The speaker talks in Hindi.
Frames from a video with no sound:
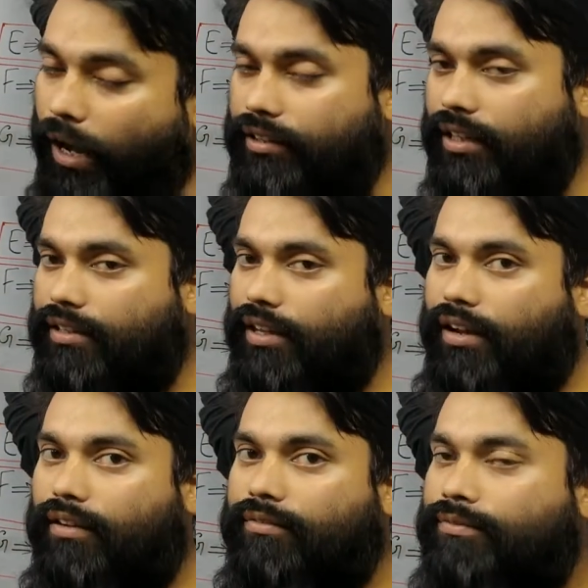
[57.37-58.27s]
बाद
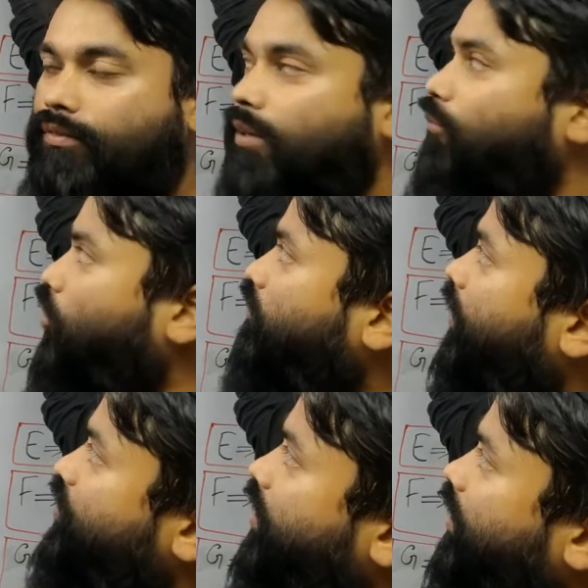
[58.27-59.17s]
देखिएगा मूड
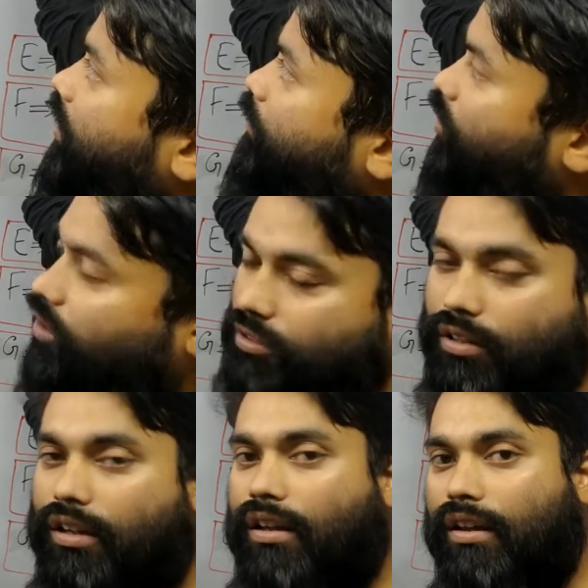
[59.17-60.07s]
फ्रेश करके बिकॉज
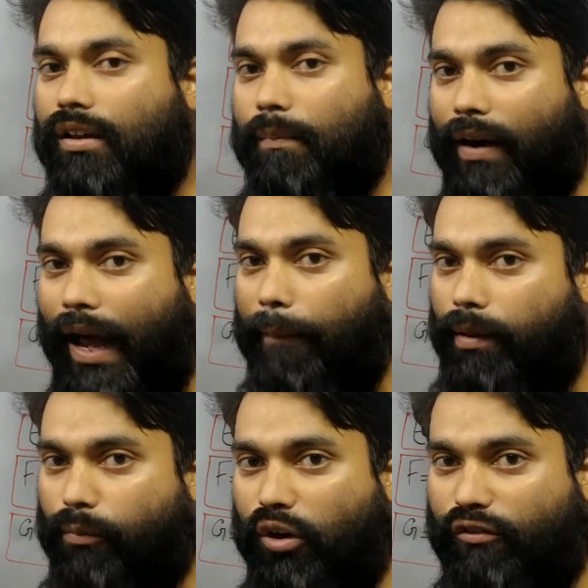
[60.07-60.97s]
पढ़ाई में
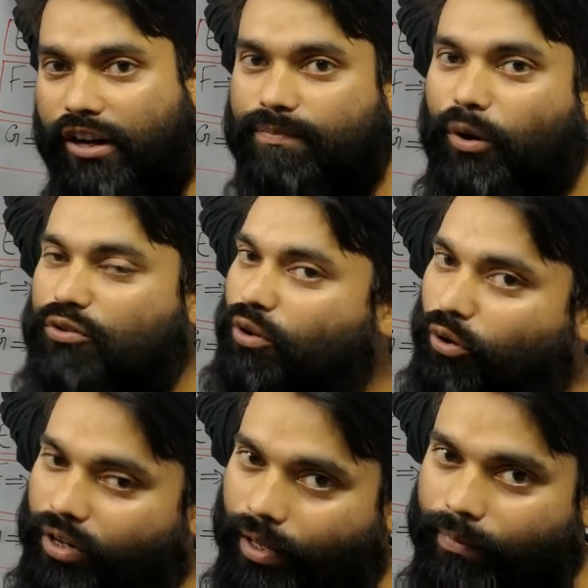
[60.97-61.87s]
मूड फ्रेश बहुत
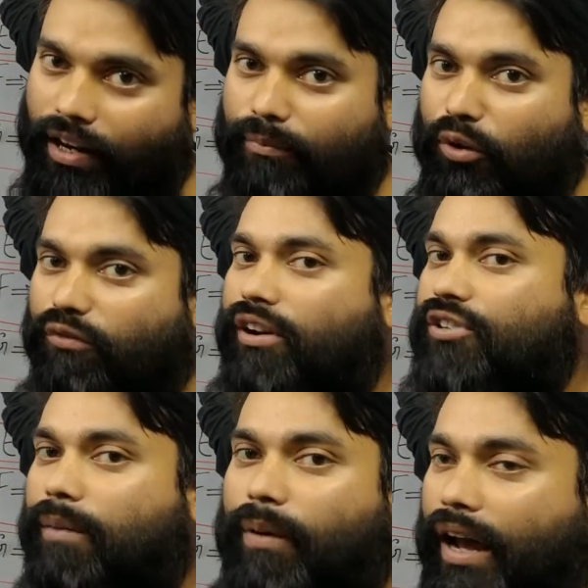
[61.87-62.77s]
ज़रूरी है बिना मूड फ्रेश
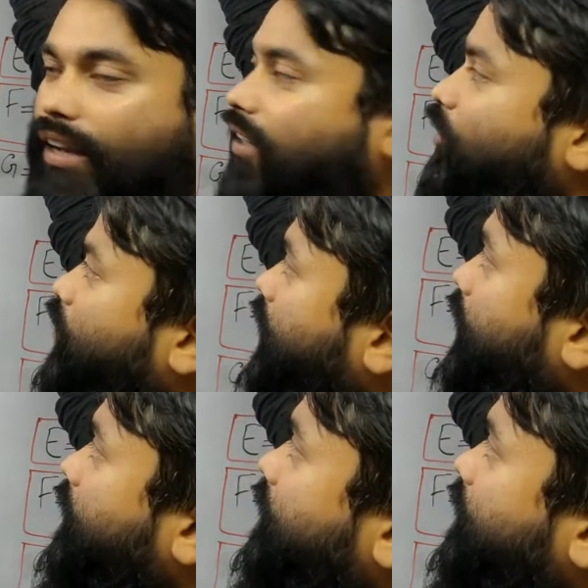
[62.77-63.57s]
के पढ़ाई नहीं होती है